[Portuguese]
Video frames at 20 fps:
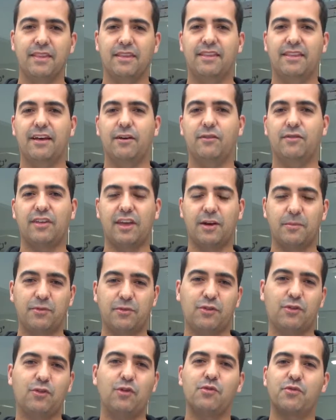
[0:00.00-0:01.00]
né, um tempo
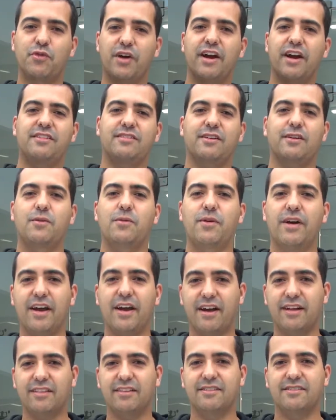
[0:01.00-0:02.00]
de conversa com
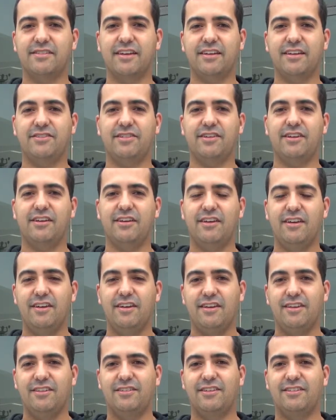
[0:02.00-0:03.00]
elas, né, de
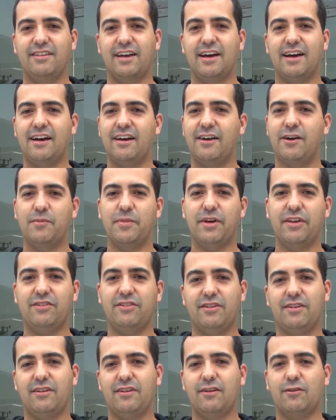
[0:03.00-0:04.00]
de estar tá
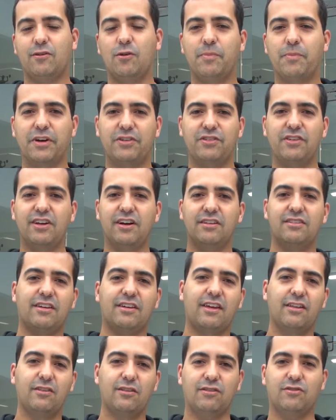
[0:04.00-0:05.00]
realmente compartilhando
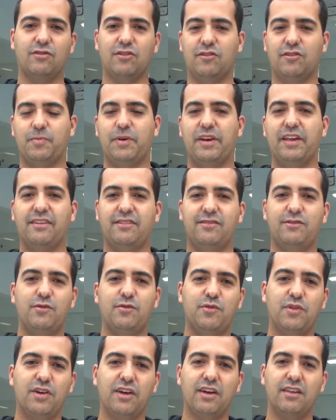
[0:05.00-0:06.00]
aquilo, suas experiências de
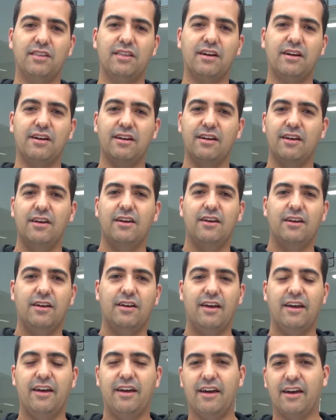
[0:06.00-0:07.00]
vida,
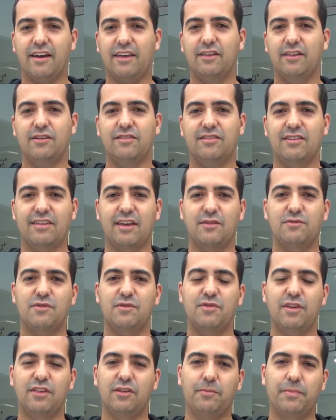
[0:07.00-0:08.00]
é, aquilo que você tem
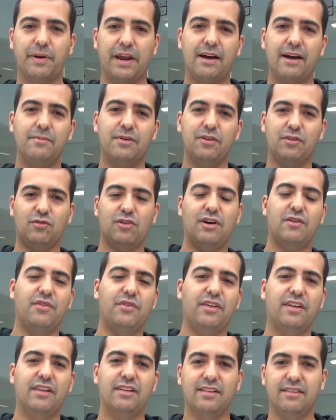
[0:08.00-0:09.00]
vivido para abençoar a
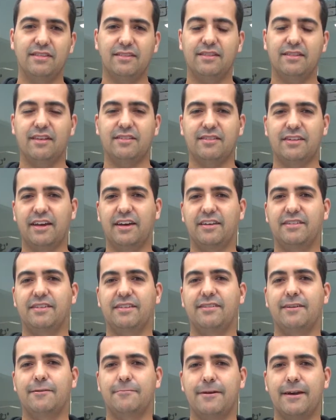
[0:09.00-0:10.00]
vida das
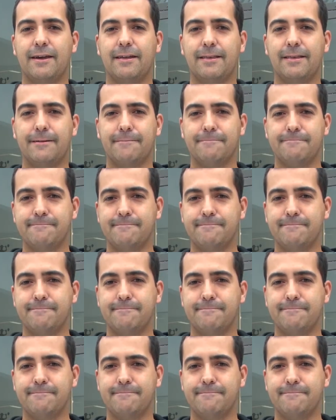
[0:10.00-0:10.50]
crianças também, né?